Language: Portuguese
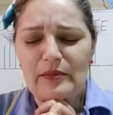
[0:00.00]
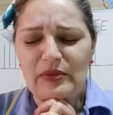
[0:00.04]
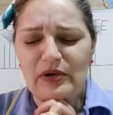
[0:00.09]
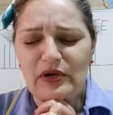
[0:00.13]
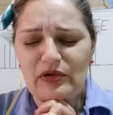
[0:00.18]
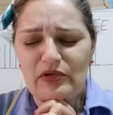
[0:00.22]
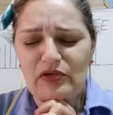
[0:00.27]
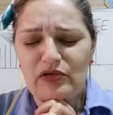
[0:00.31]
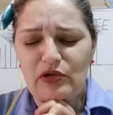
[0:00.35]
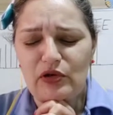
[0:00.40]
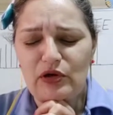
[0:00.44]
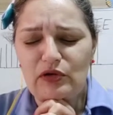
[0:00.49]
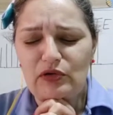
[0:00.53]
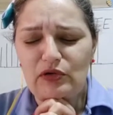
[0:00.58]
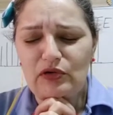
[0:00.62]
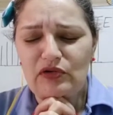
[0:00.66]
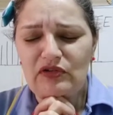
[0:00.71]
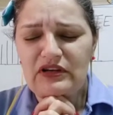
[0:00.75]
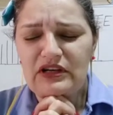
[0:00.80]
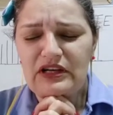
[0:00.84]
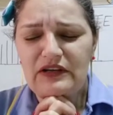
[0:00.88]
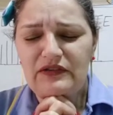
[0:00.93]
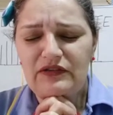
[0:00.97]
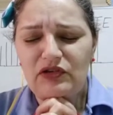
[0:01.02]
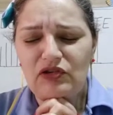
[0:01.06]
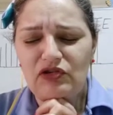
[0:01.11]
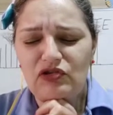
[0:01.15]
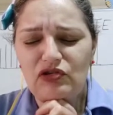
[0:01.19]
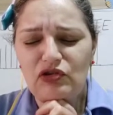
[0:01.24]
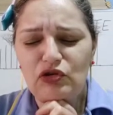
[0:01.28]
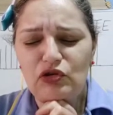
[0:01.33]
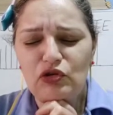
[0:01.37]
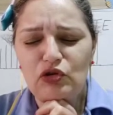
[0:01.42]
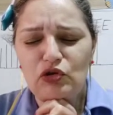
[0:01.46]
para que o Senhor nos livre
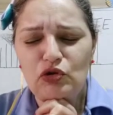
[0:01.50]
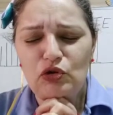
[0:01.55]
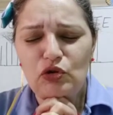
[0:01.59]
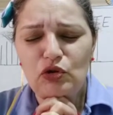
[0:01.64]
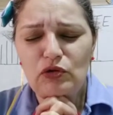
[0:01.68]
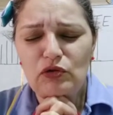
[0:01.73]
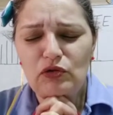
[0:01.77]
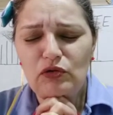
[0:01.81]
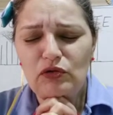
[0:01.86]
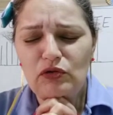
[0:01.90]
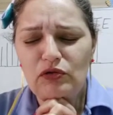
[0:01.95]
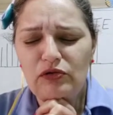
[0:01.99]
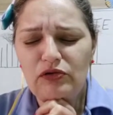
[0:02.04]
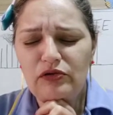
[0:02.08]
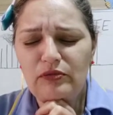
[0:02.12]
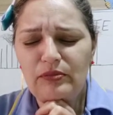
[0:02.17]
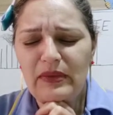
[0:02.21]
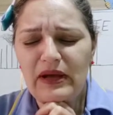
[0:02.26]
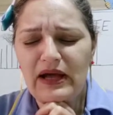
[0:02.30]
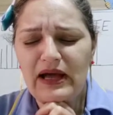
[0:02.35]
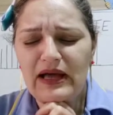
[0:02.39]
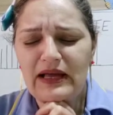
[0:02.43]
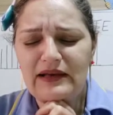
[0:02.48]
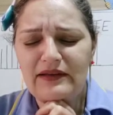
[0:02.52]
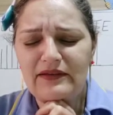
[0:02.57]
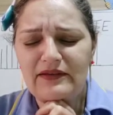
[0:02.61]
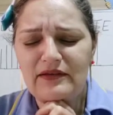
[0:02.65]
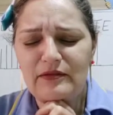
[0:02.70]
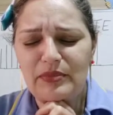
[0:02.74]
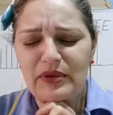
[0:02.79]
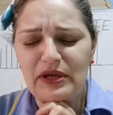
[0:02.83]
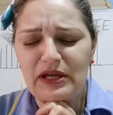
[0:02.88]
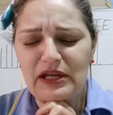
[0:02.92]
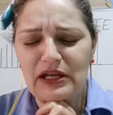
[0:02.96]
de todos os males
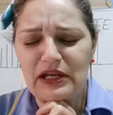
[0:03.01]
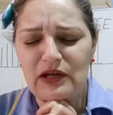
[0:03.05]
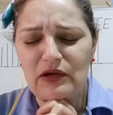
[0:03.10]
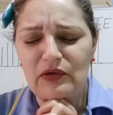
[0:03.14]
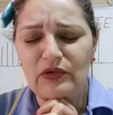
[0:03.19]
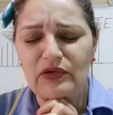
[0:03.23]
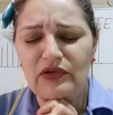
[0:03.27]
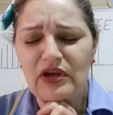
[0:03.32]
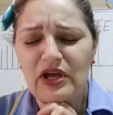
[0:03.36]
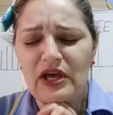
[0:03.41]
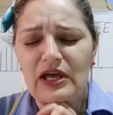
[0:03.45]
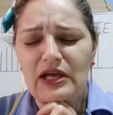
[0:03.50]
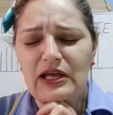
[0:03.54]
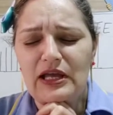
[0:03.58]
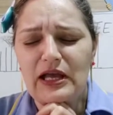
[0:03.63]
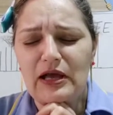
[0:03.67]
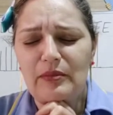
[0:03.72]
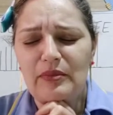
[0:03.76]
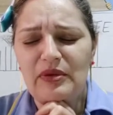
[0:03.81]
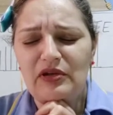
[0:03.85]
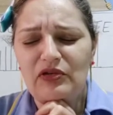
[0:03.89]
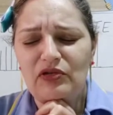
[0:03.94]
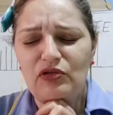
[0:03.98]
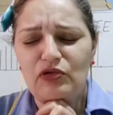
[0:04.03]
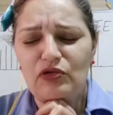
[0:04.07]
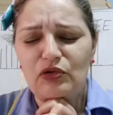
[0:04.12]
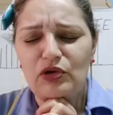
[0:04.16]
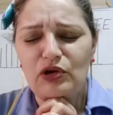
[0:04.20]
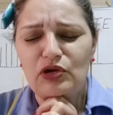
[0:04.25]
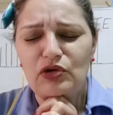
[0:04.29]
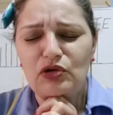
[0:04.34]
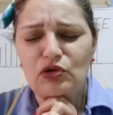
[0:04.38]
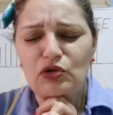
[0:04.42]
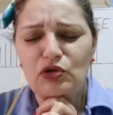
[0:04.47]
e perigos e
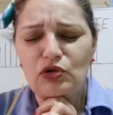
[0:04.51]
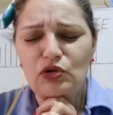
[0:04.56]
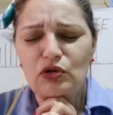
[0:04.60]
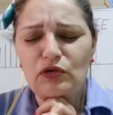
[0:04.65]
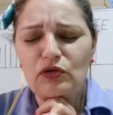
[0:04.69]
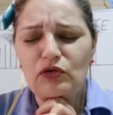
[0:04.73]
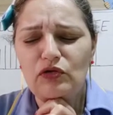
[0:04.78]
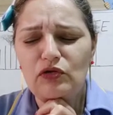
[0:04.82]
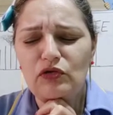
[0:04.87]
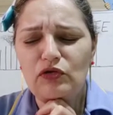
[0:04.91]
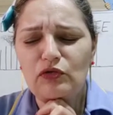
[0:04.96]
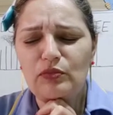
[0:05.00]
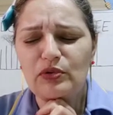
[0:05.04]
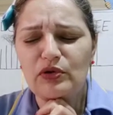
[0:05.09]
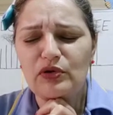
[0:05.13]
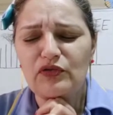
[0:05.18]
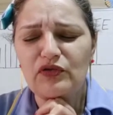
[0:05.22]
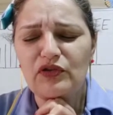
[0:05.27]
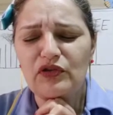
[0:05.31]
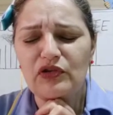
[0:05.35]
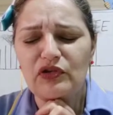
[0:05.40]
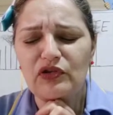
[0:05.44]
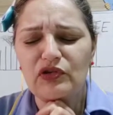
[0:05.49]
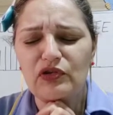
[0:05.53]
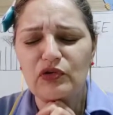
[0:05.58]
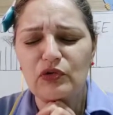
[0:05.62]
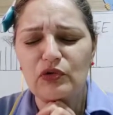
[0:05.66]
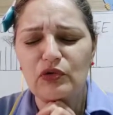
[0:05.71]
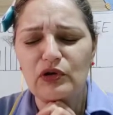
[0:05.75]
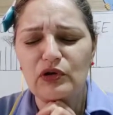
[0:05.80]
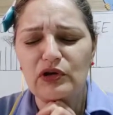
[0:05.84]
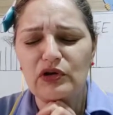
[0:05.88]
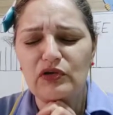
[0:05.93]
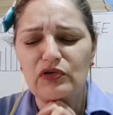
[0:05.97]
abençoe todos os
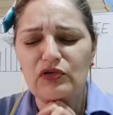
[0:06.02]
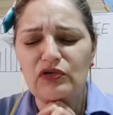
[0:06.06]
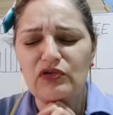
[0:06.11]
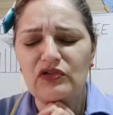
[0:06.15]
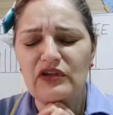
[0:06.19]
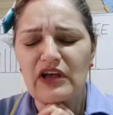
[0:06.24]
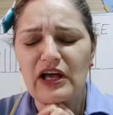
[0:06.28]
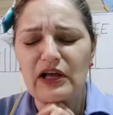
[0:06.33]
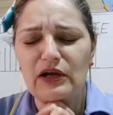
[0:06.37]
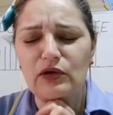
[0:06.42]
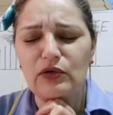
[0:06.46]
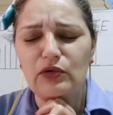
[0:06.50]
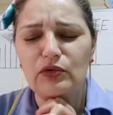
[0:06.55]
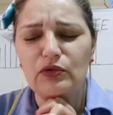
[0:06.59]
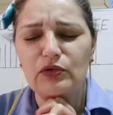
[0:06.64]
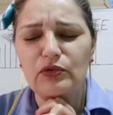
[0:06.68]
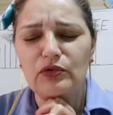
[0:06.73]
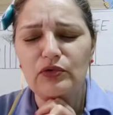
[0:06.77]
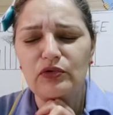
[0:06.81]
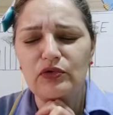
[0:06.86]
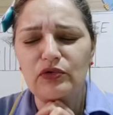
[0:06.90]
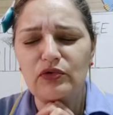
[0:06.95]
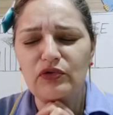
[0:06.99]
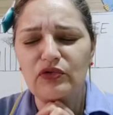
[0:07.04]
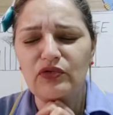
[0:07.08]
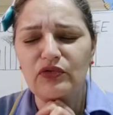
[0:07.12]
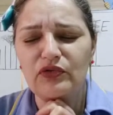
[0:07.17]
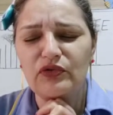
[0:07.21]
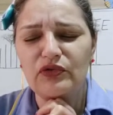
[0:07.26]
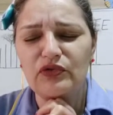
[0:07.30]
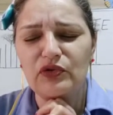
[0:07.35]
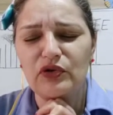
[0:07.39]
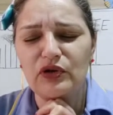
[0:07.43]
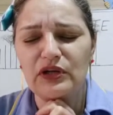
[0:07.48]
professores, os alunos, os
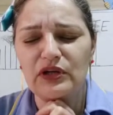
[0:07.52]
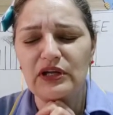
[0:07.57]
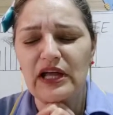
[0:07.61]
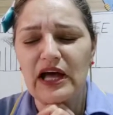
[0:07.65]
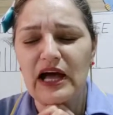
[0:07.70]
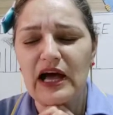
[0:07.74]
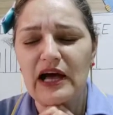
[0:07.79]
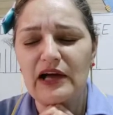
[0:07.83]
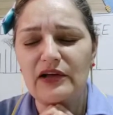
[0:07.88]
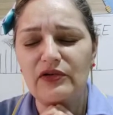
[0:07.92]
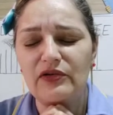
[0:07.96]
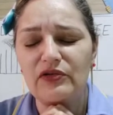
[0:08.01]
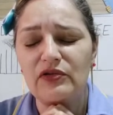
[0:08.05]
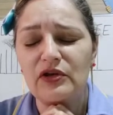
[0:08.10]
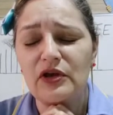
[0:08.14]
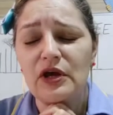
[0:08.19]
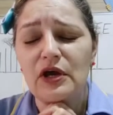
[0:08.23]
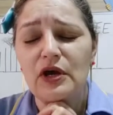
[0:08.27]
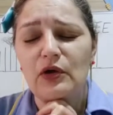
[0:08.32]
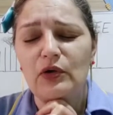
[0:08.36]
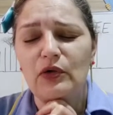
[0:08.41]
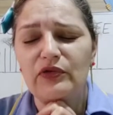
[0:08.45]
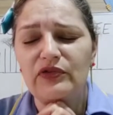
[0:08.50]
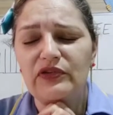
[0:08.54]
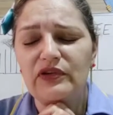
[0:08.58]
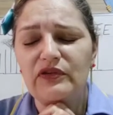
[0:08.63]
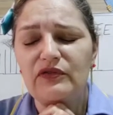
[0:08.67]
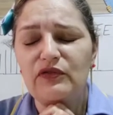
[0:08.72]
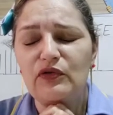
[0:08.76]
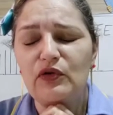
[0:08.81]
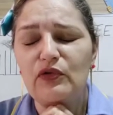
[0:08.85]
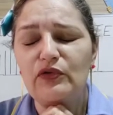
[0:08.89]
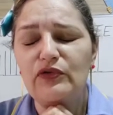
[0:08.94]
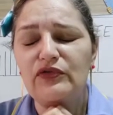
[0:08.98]
funcionários, os
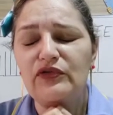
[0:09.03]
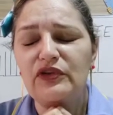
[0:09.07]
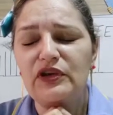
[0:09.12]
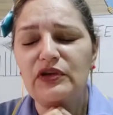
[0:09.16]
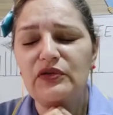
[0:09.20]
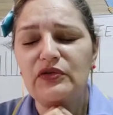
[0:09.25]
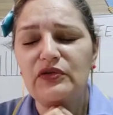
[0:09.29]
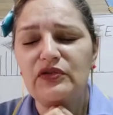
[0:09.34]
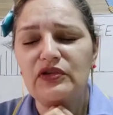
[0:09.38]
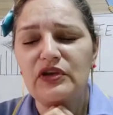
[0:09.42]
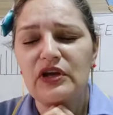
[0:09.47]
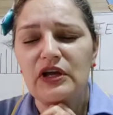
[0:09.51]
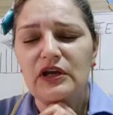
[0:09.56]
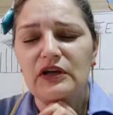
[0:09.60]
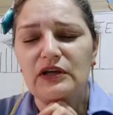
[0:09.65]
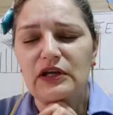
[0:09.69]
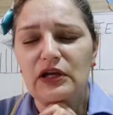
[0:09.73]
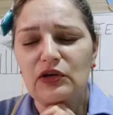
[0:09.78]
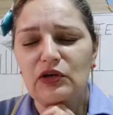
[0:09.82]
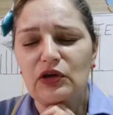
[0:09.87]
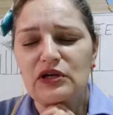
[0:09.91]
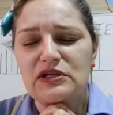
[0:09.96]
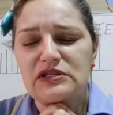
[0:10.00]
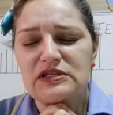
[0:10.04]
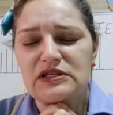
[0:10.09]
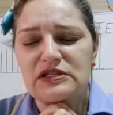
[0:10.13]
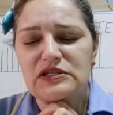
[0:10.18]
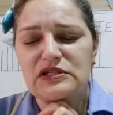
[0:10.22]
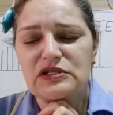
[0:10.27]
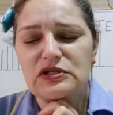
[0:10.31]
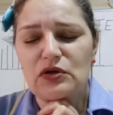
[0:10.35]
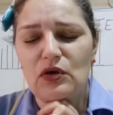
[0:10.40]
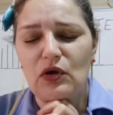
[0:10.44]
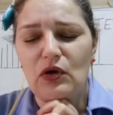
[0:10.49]
envolvidos na nossa
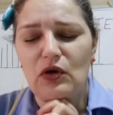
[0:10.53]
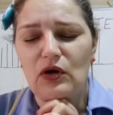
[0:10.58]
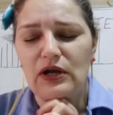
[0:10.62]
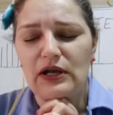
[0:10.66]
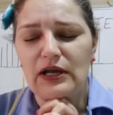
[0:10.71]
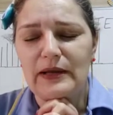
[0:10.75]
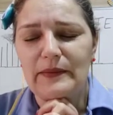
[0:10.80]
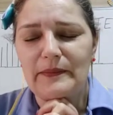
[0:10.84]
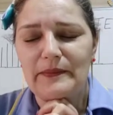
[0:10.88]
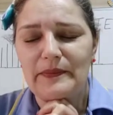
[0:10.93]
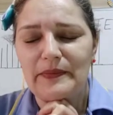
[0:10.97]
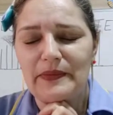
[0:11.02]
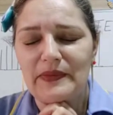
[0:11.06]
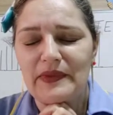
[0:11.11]
escola.